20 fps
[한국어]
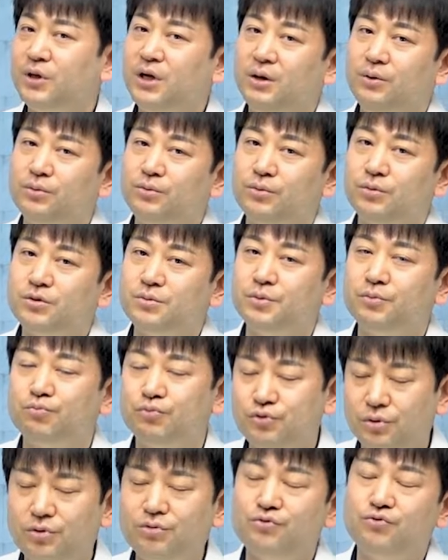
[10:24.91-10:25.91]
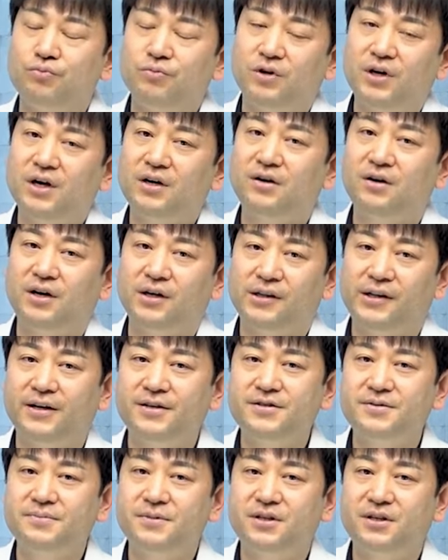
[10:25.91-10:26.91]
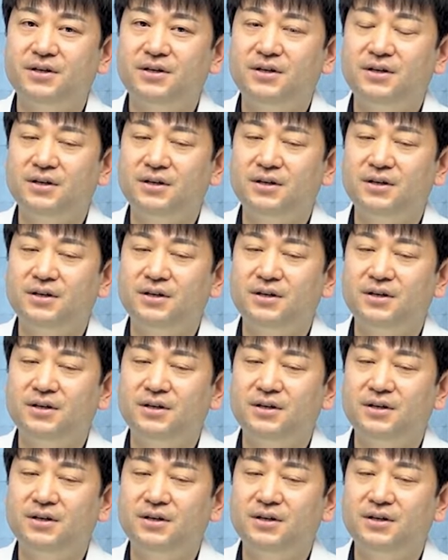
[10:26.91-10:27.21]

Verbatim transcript: 타고 들어오시면 무조건 군무원 합격하게 되어 있습니다.